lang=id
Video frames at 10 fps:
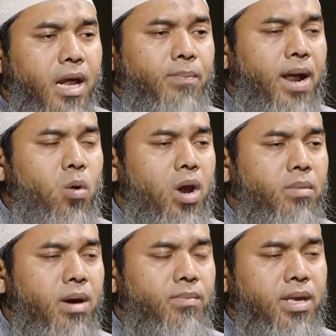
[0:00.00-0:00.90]
Dan para
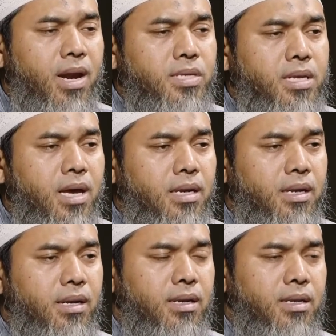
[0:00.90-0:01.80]
ulama menjelaskan
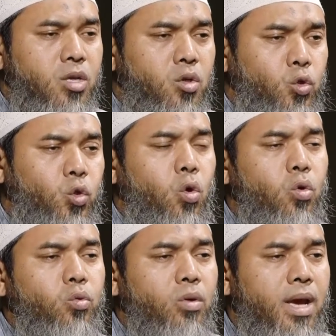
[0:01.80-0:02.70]

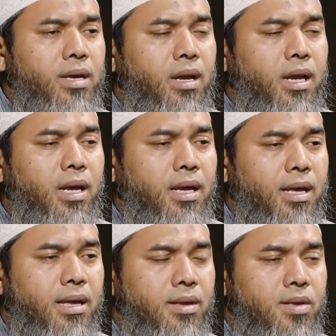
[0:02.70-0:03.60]
syurutu la ilallah
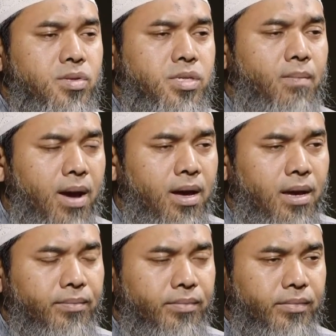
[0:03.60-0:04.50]

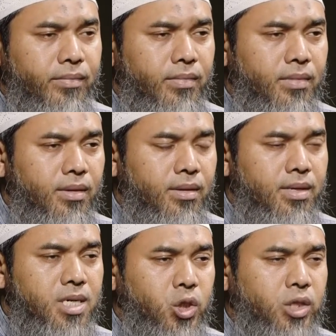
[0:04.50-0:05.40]
sab'ah.
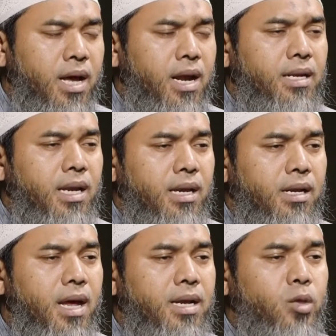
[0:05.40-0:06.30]
Syarat la
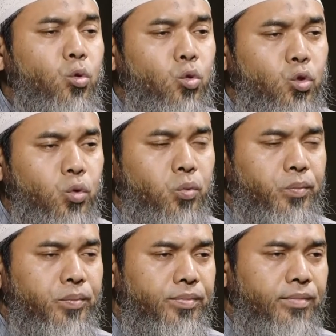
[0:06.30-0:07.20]
ilallah adalah tujuh
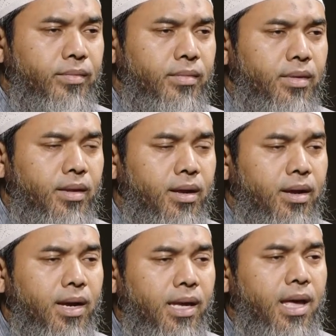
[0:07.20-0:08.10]

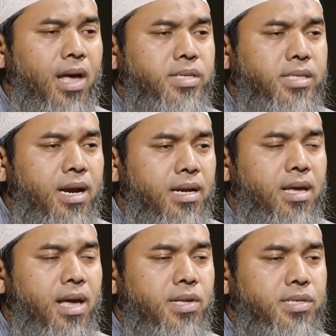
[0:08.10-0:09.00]
yang secara
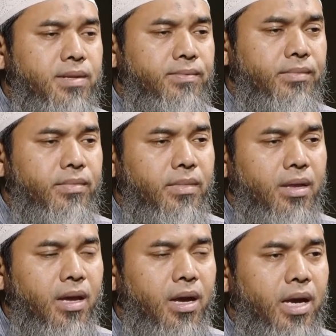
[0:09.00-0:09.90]
ringkas
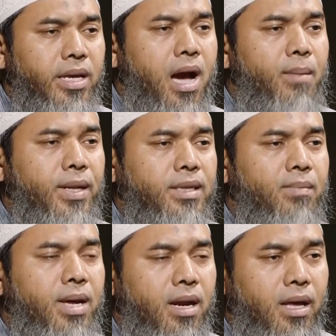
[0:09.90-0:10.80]
yang
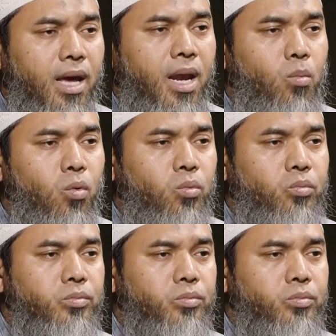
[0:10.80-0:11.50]
pertama adalah ilmu